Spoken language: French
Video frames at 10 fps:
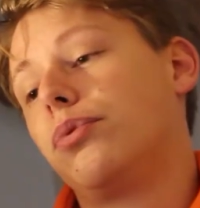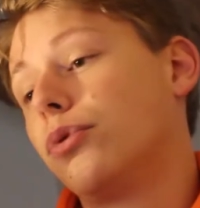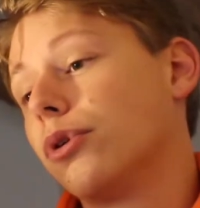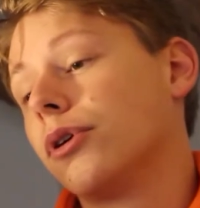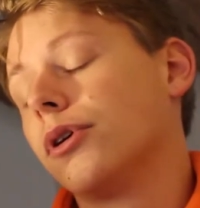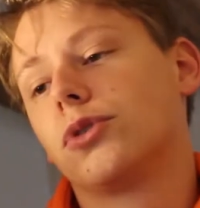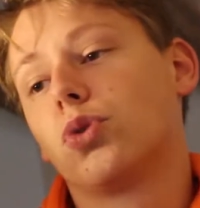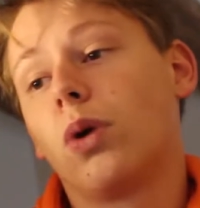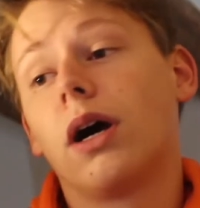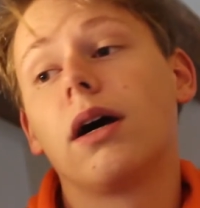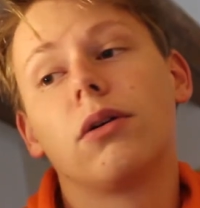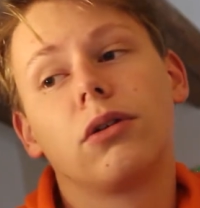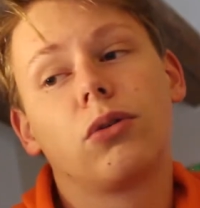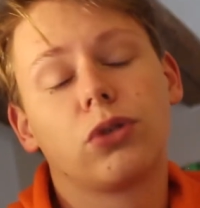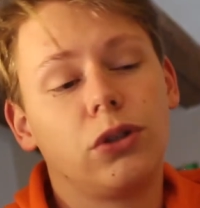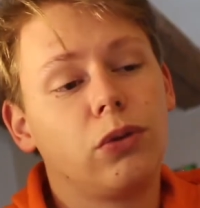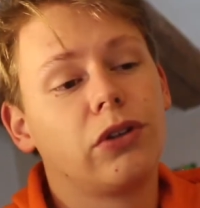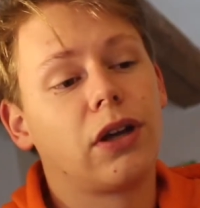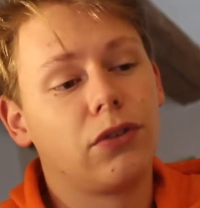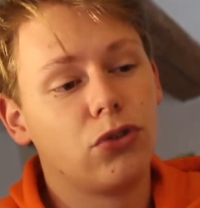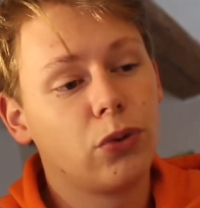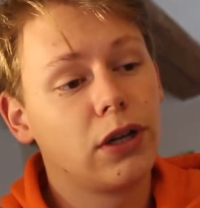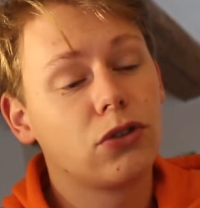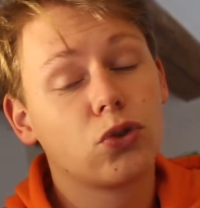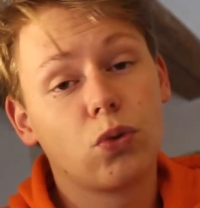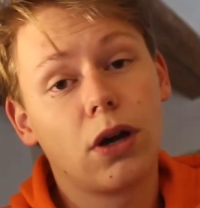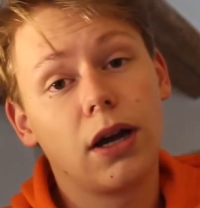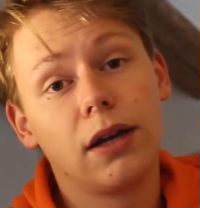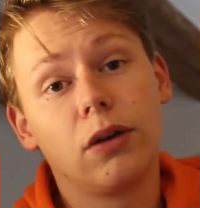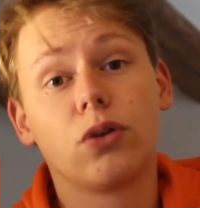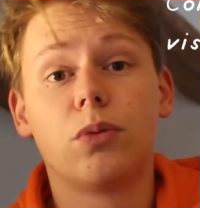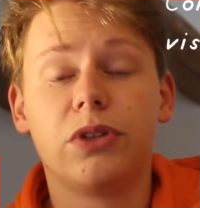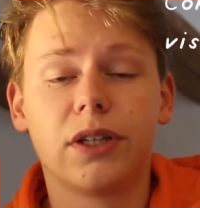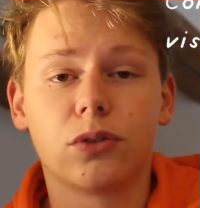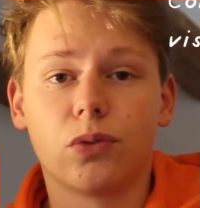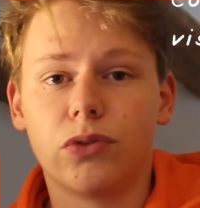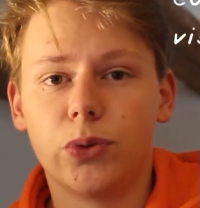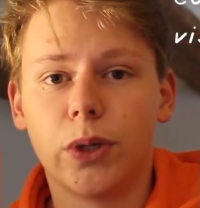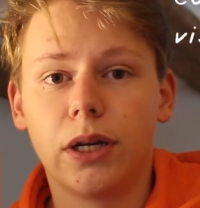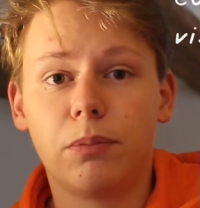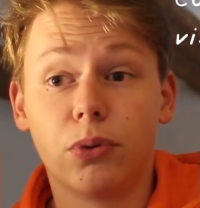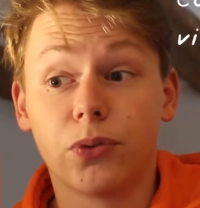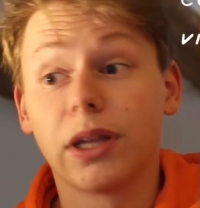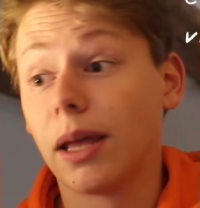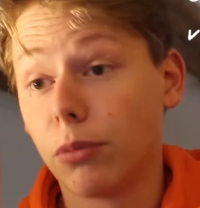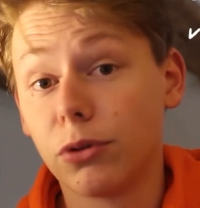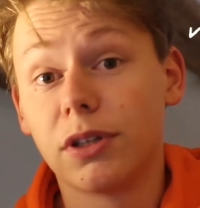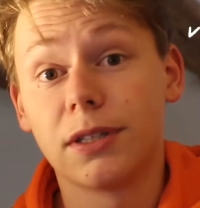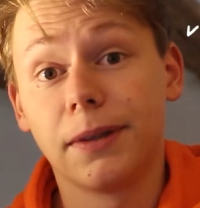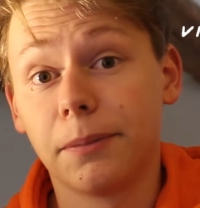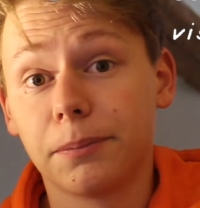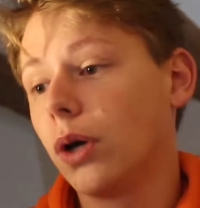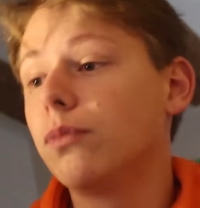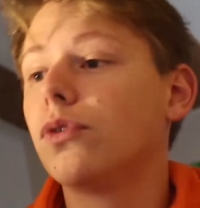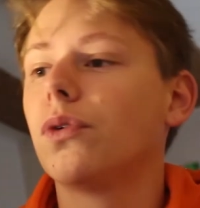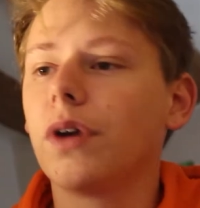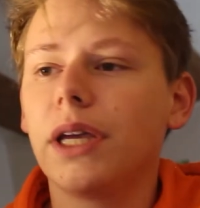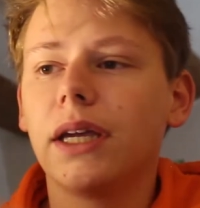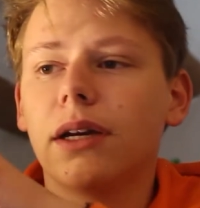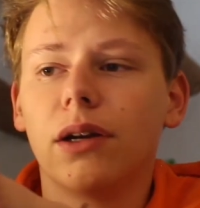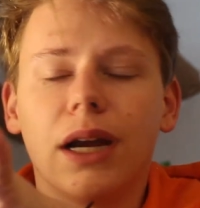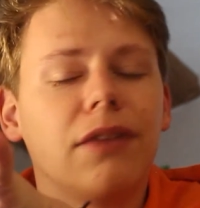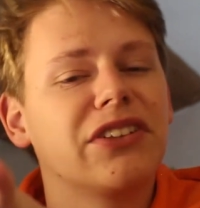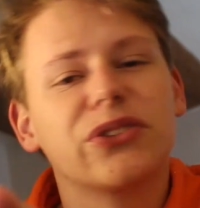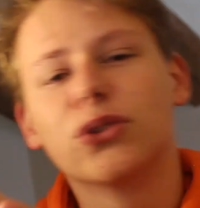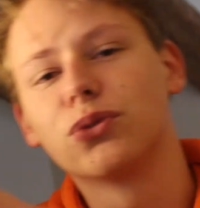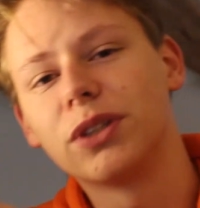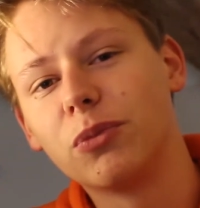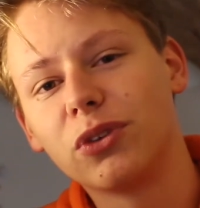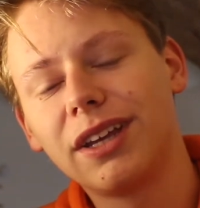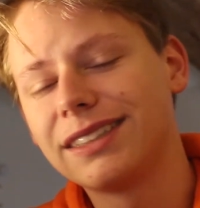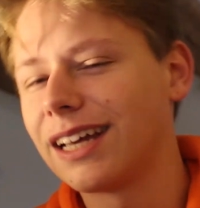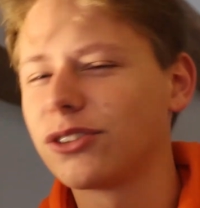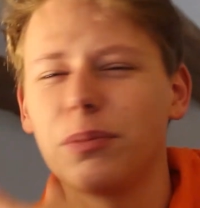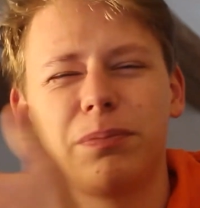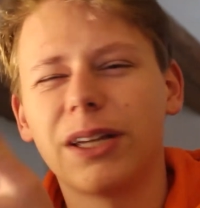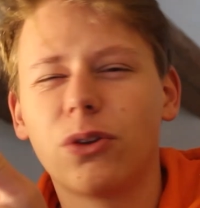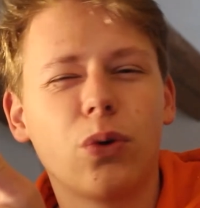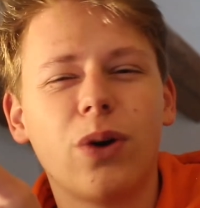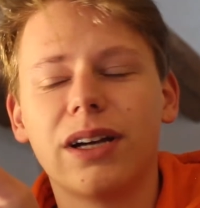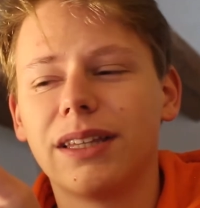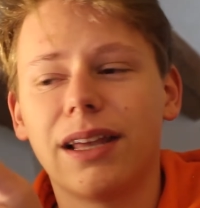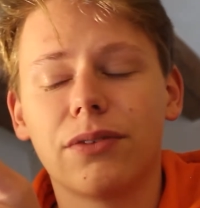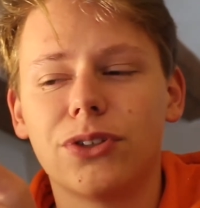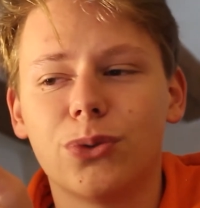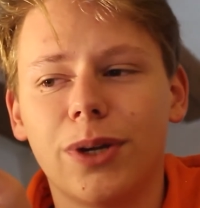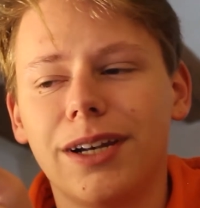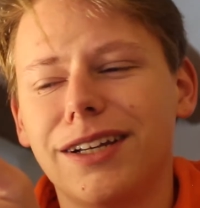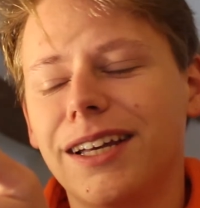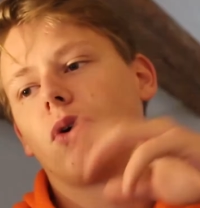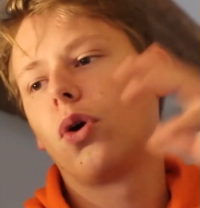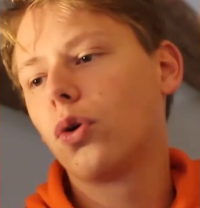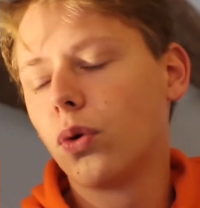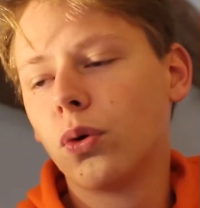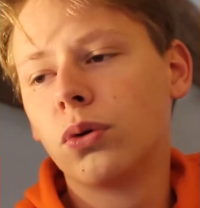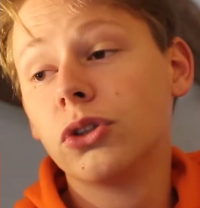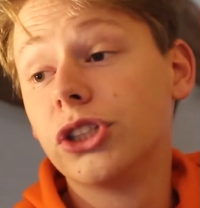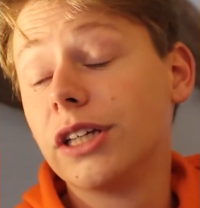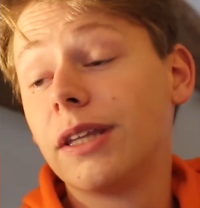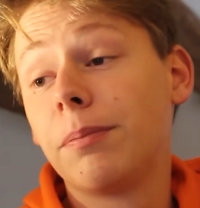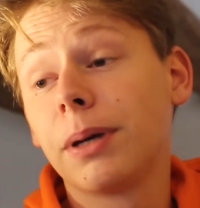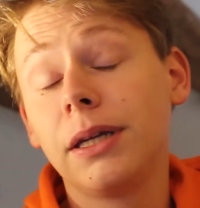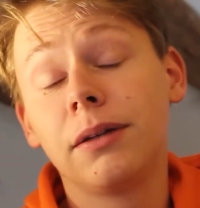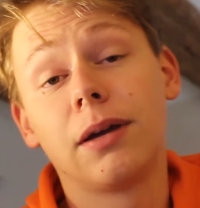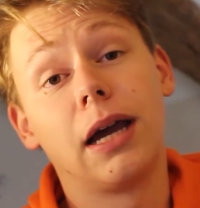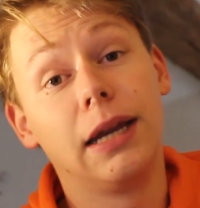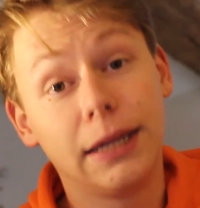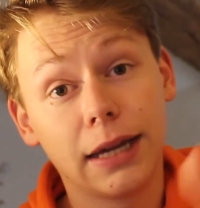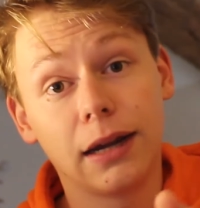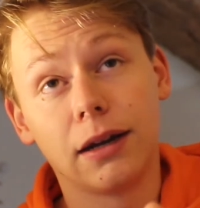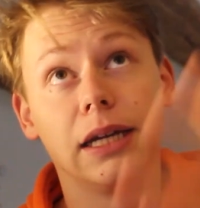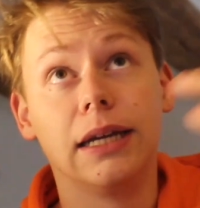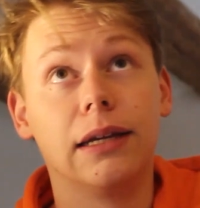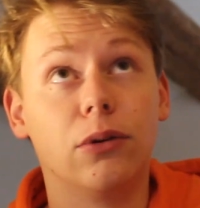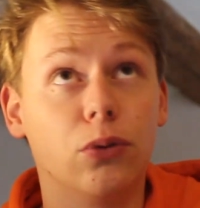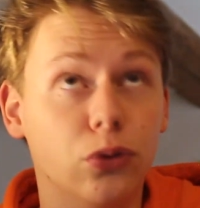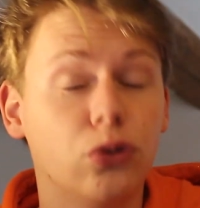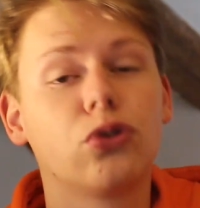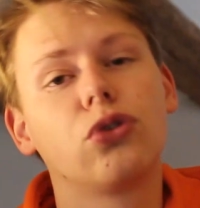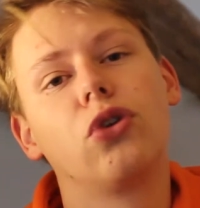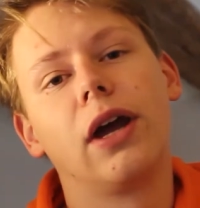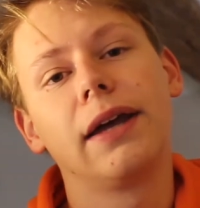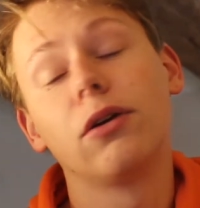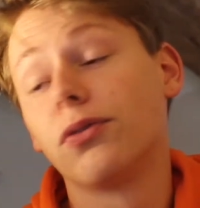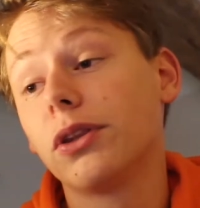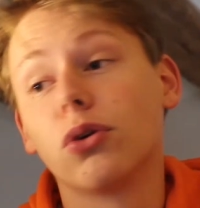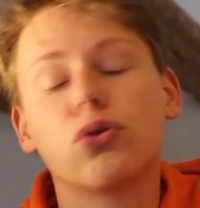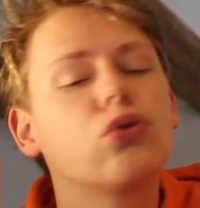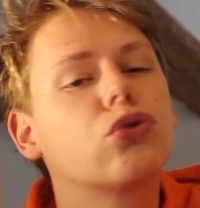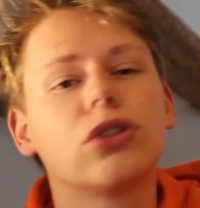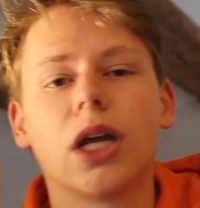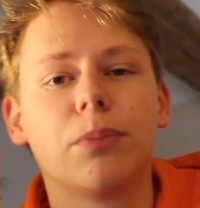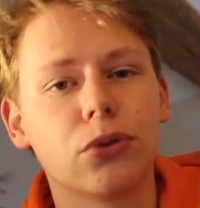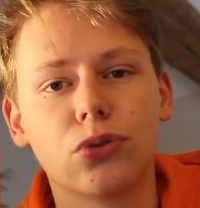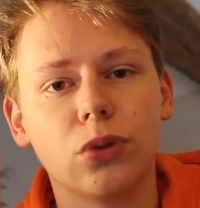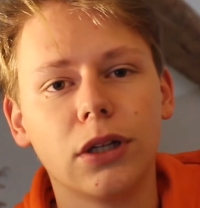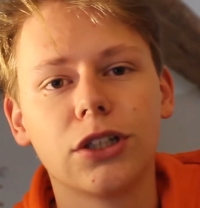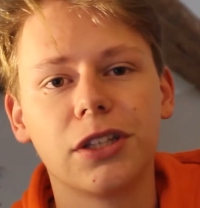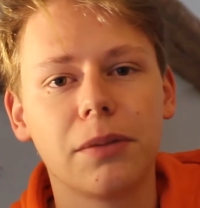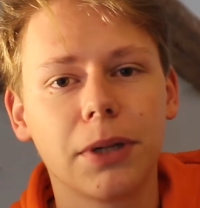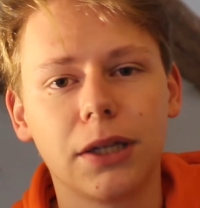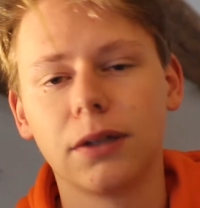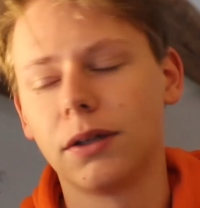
pour soit continuer en art visuel, soit aller en communication visuelle pour faire de la bande dessinée. Comme vous voyez euh, là avec ce que je vous ai montré, ça ressemble pas trop à de l'art visuel. En gros, j'ai été pris à l'écale et aux deux trucs de la aide, en fait, dans tout ce que j'avais postulé, j'ai été pris